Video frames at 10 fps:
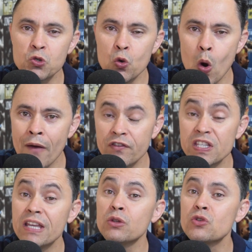do
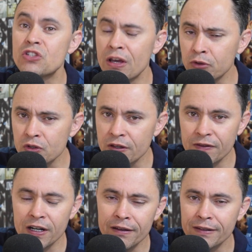UFC
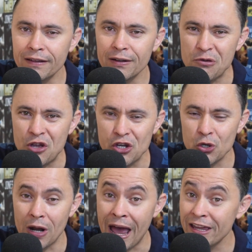230, então deixa
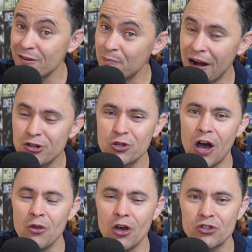o like para
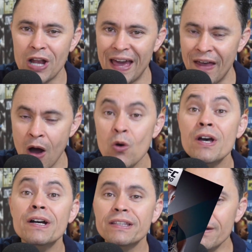ajudar o nosso canal.
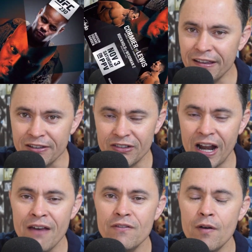Também se
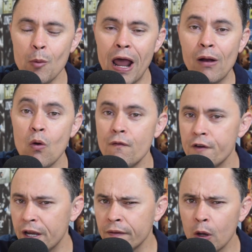inscreve, e vamos lá
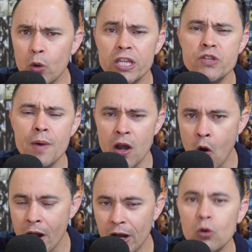conferir então o que de
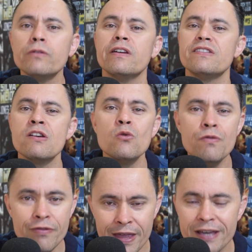melhor aconteceu
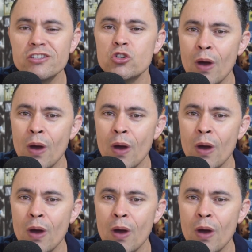neste